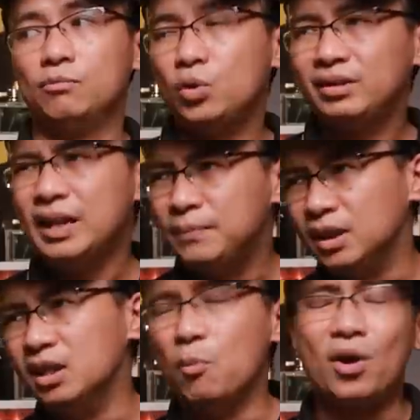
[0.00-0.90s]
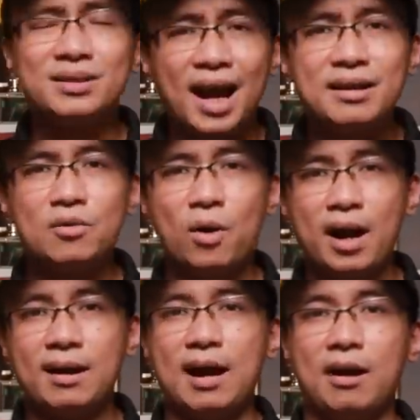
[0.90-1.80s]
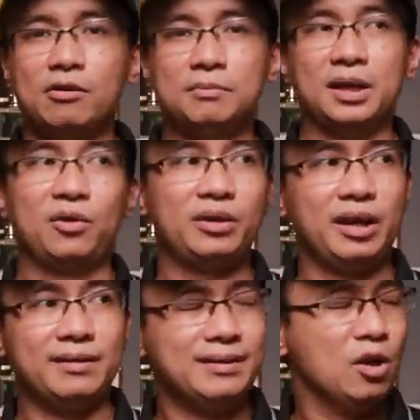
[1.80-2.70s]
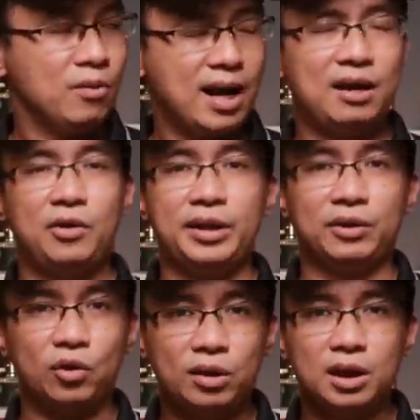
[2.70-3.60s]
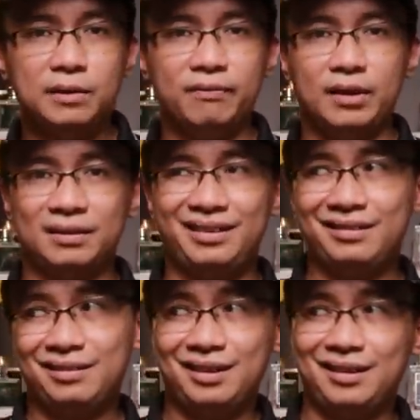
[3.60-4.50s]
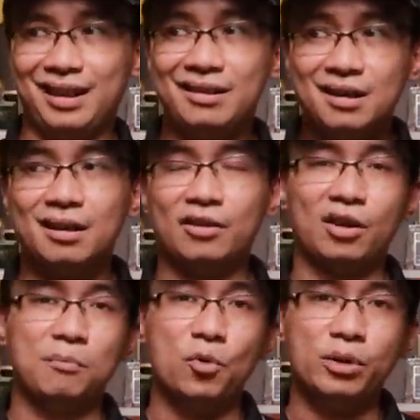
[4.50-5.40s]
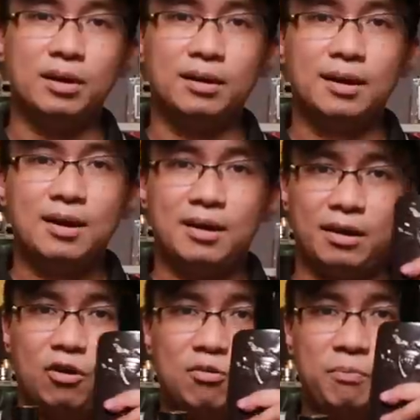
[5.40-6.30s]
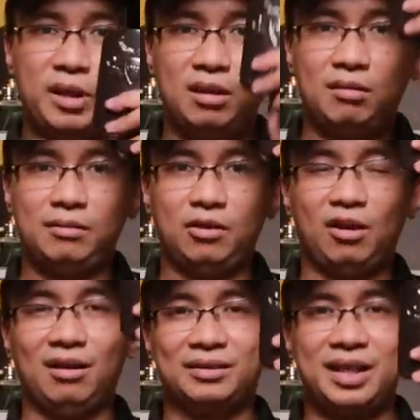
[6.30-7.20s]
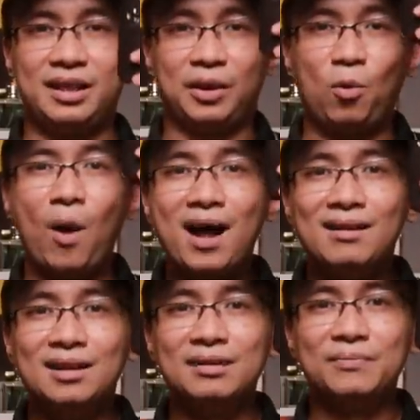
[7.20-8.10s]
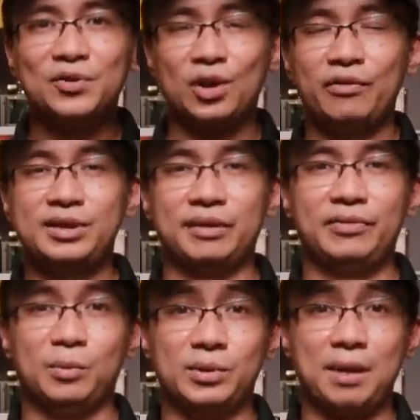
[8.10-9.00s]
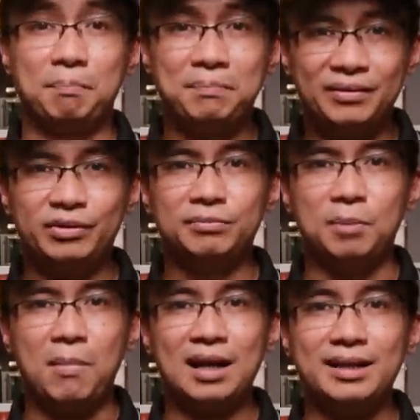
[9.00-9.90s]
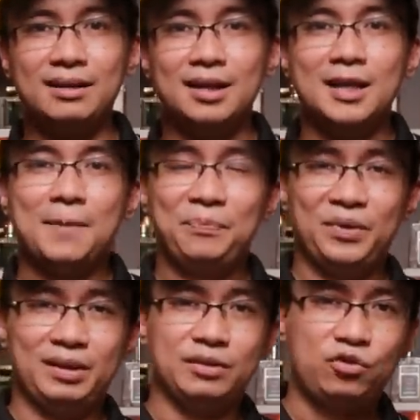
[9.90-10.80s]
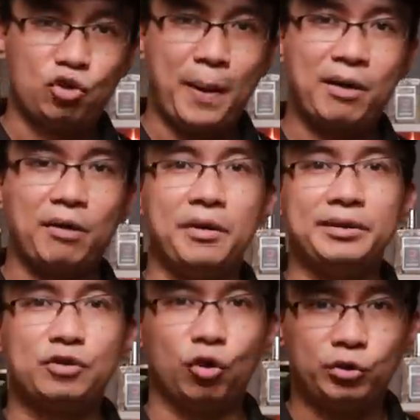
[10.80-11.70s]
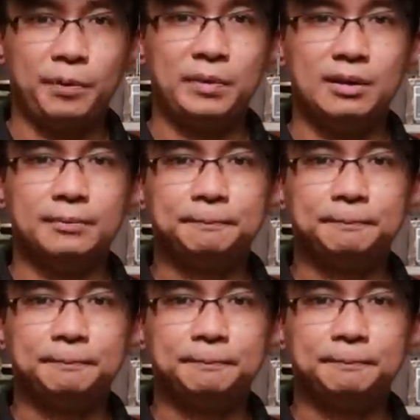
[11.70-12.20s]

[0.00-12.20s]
muốn tìm thử một cái chai nước hoa nào mà nó có thể hiệu năng nó có thể tốt hơn và cái nữa đó là mùi hương nó không bị gọi là chênh lệch quá lớn so với sản phẩm của nhà Perfume de Mali thì Tobacco and Chontabin